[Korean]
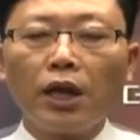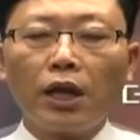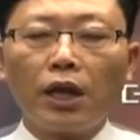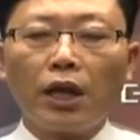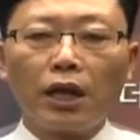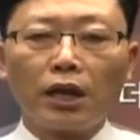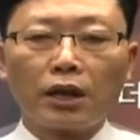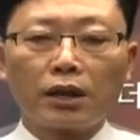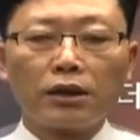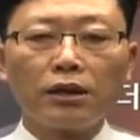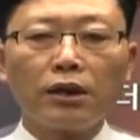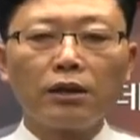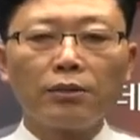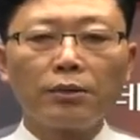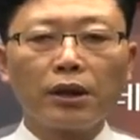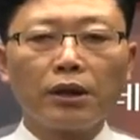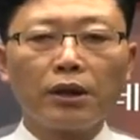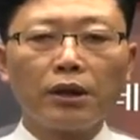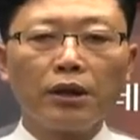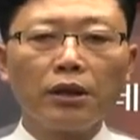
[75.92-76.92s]
아, 그 다음에
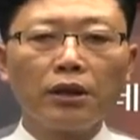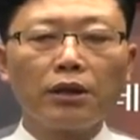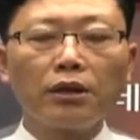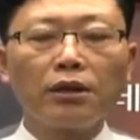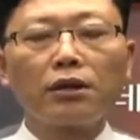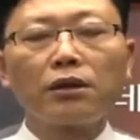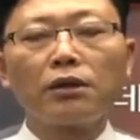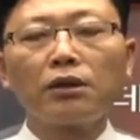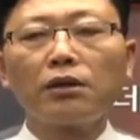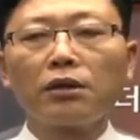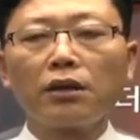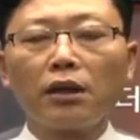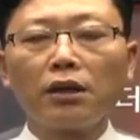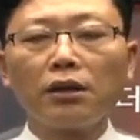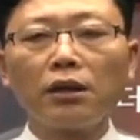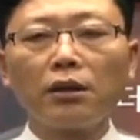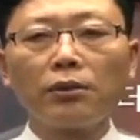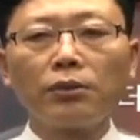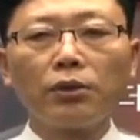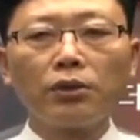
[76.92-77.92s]
이
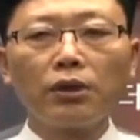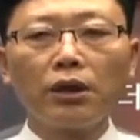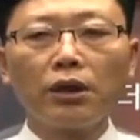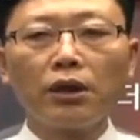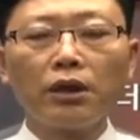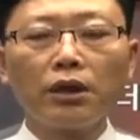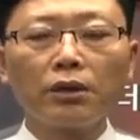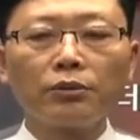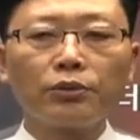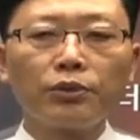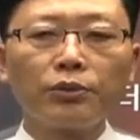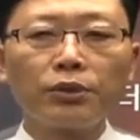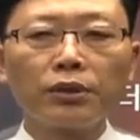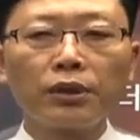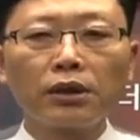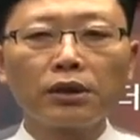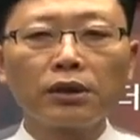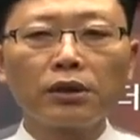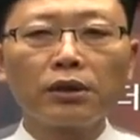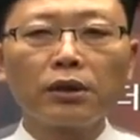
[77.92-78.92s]
데이터 모델링 부분
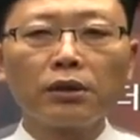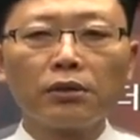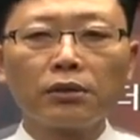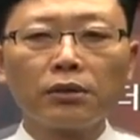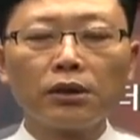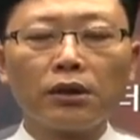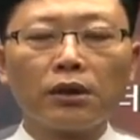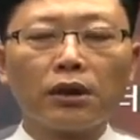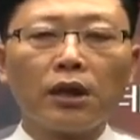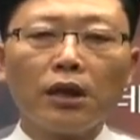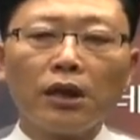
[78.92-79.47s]
같은 경우는